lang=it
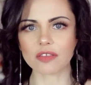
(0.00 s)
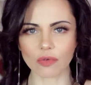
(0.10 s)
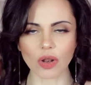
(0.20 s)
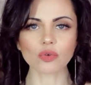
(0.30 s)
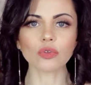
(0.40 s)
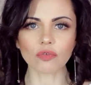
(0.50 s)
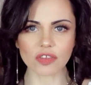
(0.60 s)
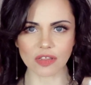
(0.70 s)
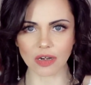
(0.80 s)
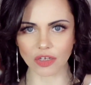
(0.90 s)
se qualcuno vi
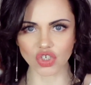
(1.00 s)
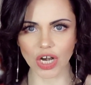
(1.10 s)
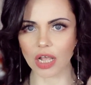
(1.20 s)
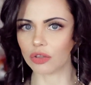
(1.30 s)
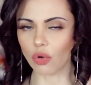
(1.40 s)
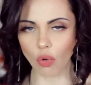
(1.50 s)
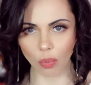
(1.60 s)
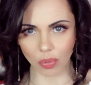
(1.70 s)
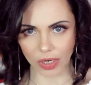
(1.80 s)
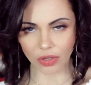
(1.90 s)
sta raggirando
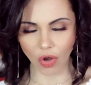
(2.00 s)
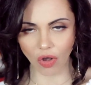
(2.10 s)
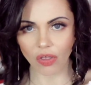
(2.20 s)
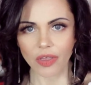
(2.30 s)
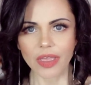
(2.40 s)
oppure no